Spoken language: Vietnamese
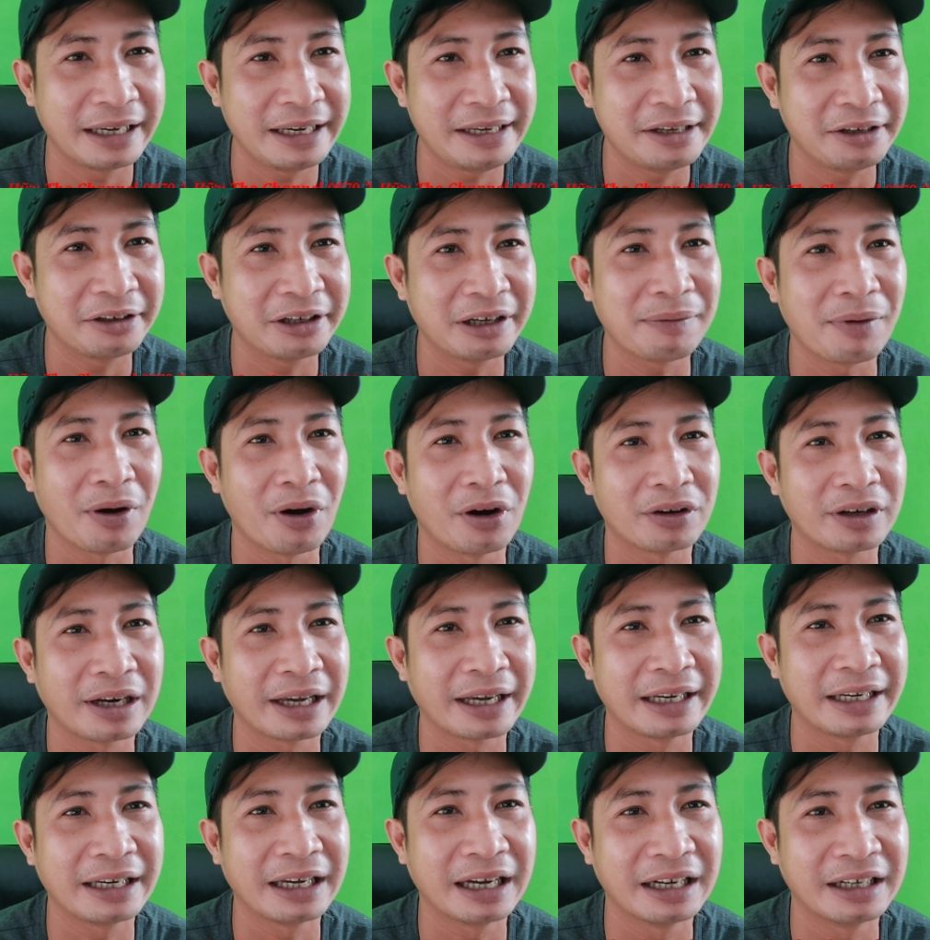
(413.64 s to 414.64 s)
nỉ những cái bọn
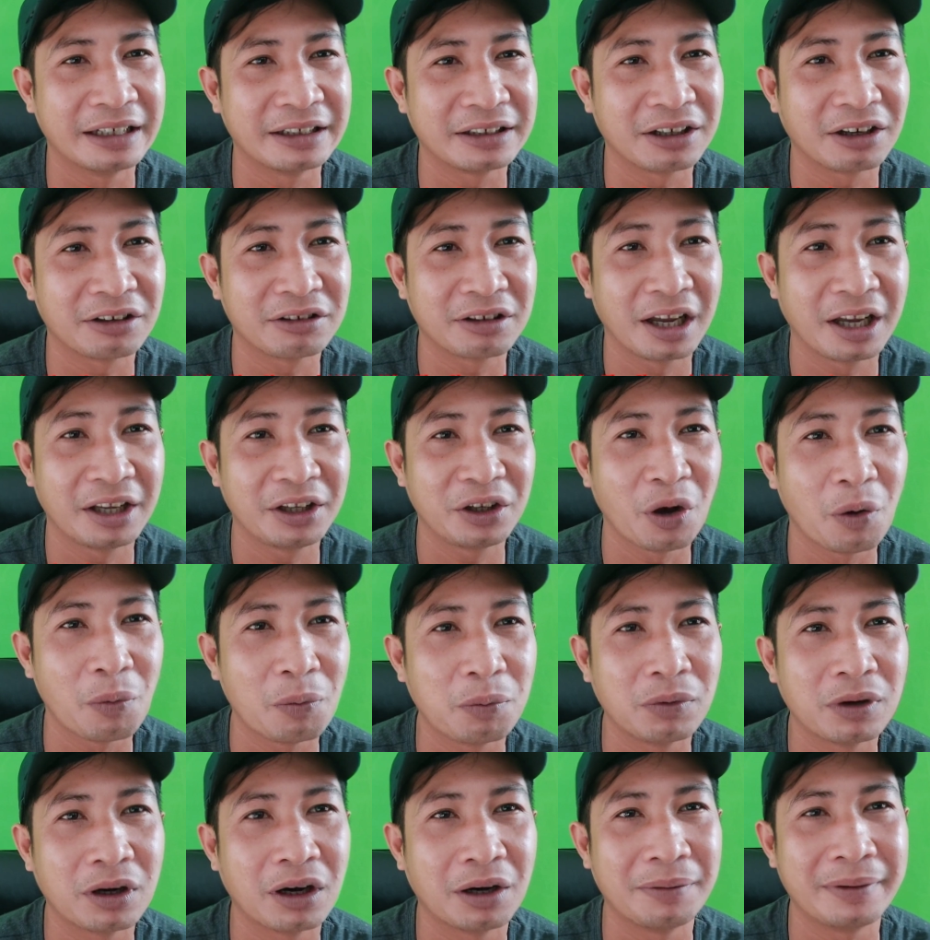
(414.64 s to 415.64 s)
này ở ừ, cho chơi
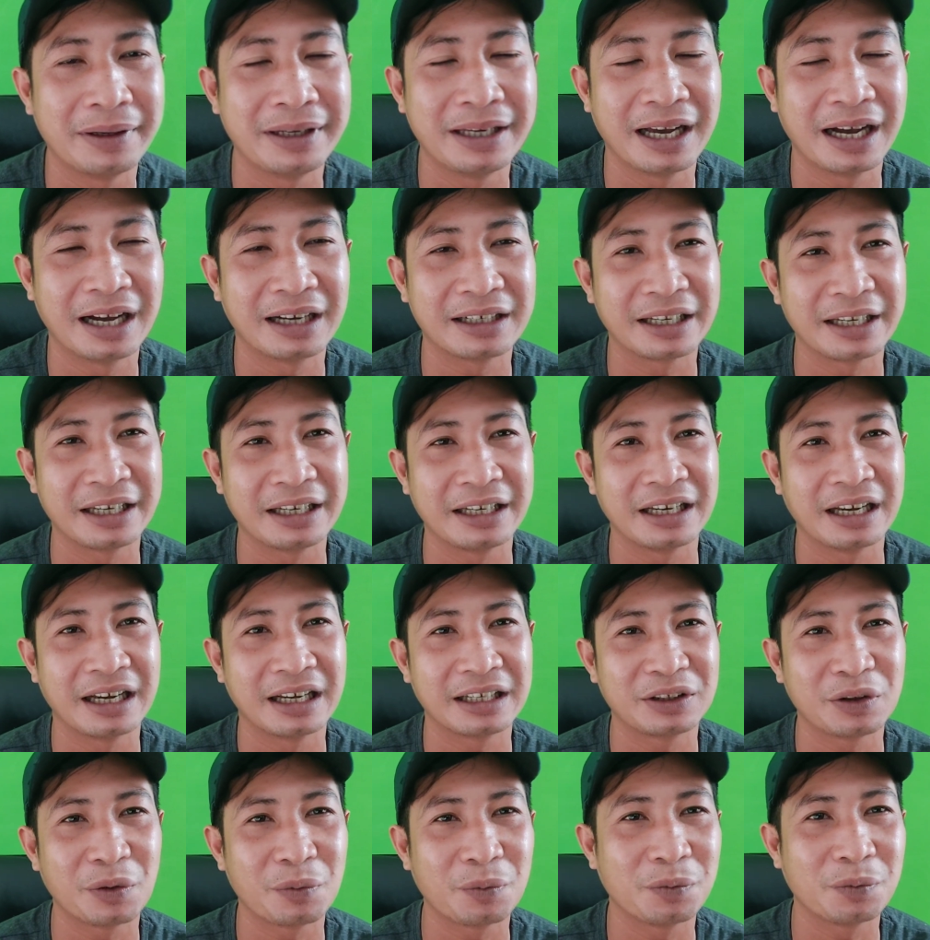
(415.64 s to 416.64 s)
chung, rồi bây giờ thì
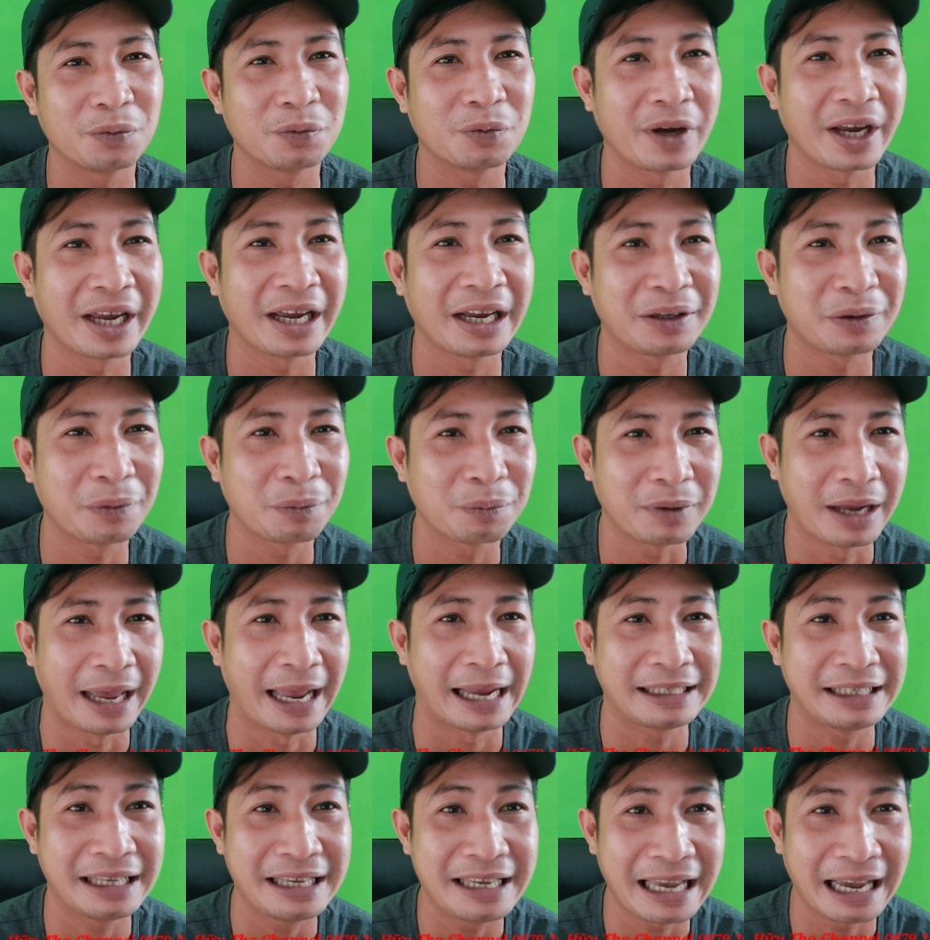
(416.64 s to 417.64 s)
uh, chung phe chung
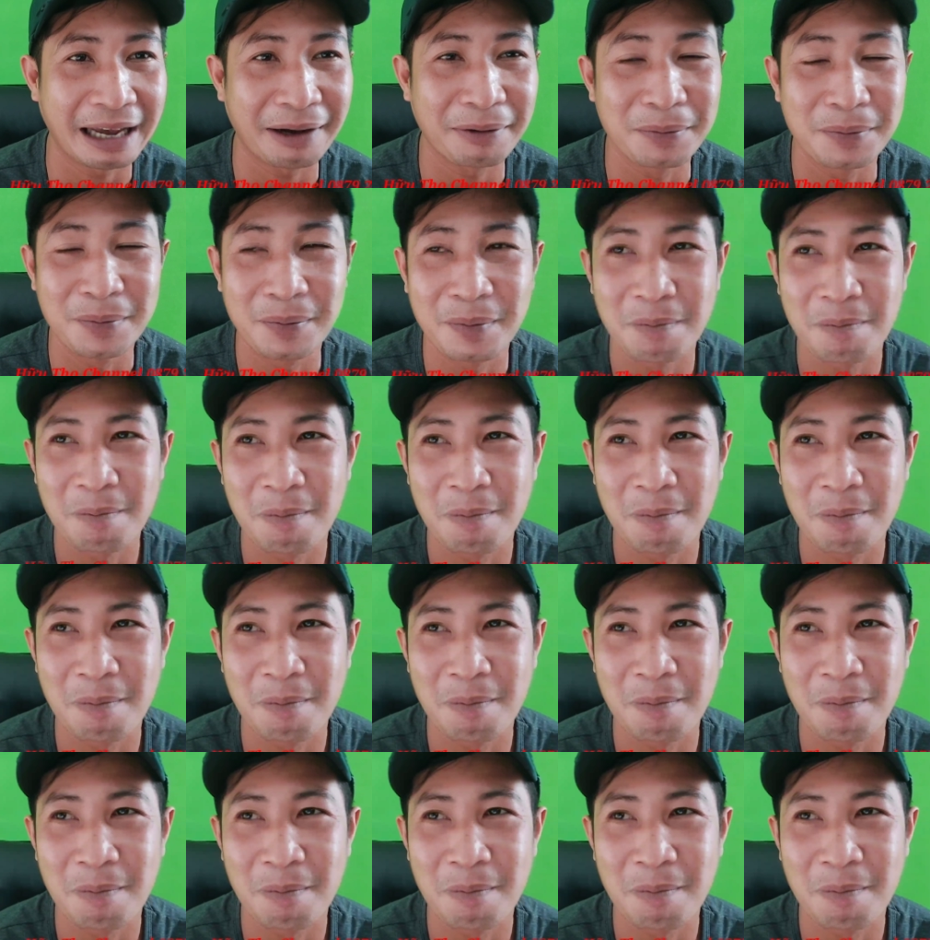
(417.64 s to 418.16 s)
đảng với nhau